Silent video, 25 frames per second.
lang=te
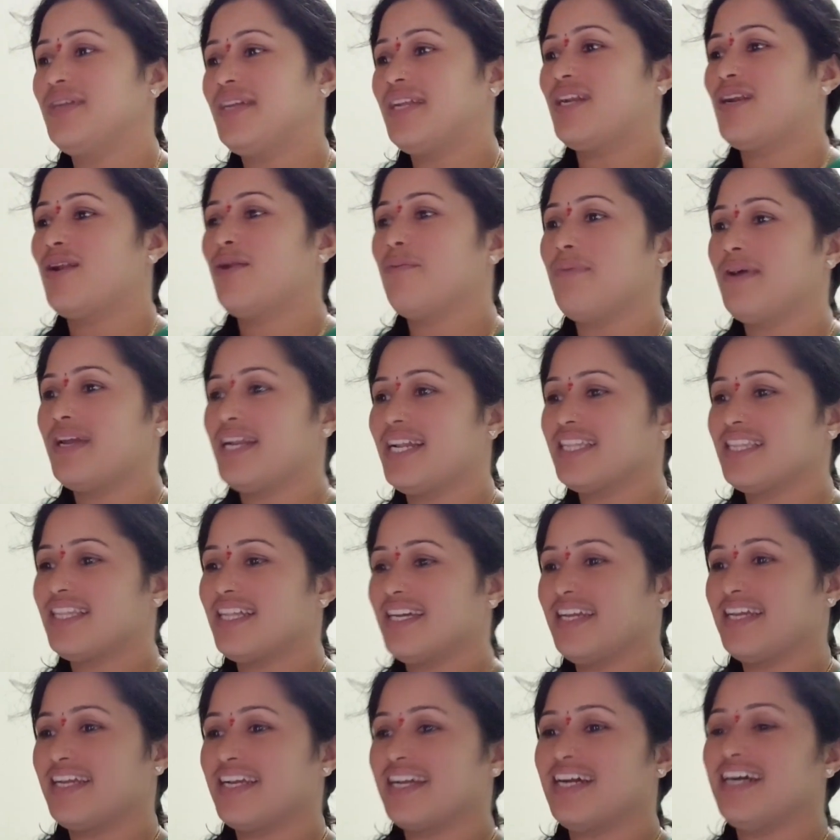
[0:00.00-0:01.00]
ఇంట్లో పని
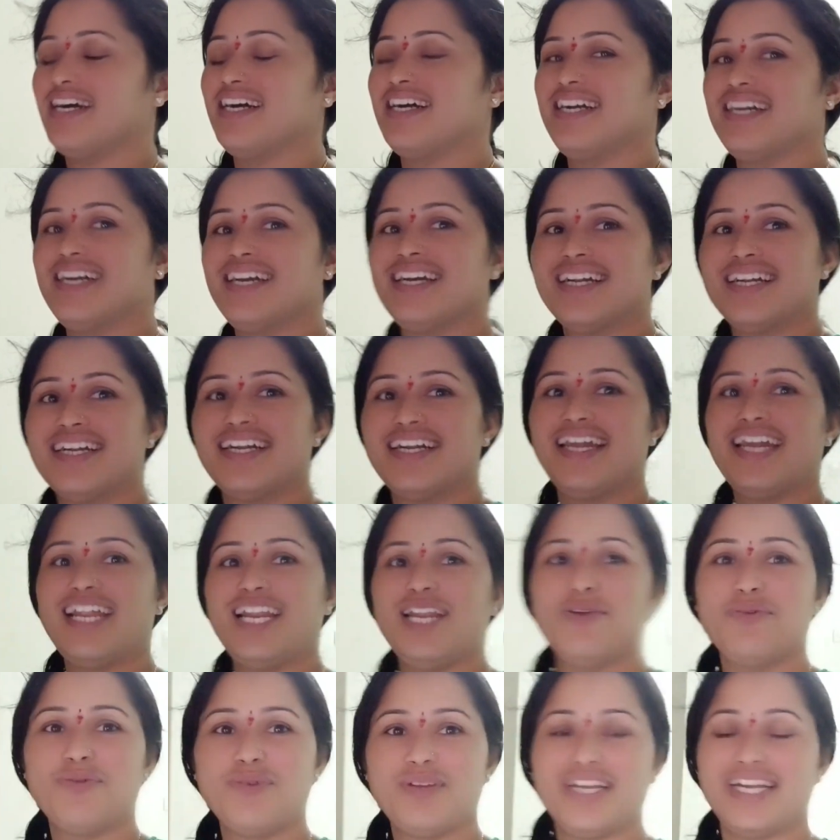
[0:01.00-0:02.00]
అంతా ఇంకా
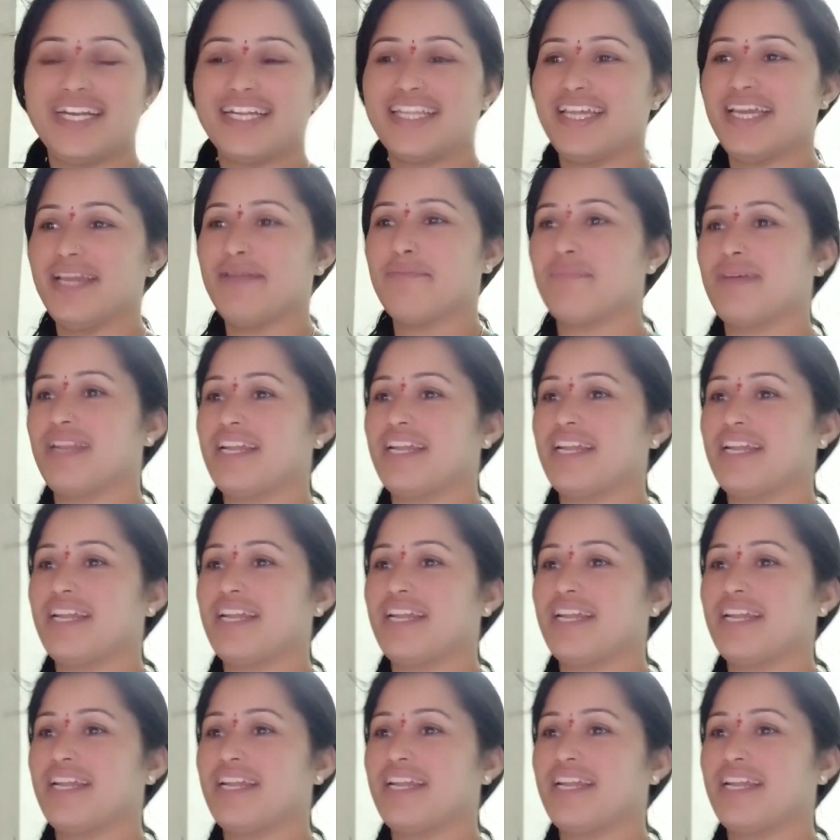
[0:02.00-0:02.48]
డైలీ ఉండేదే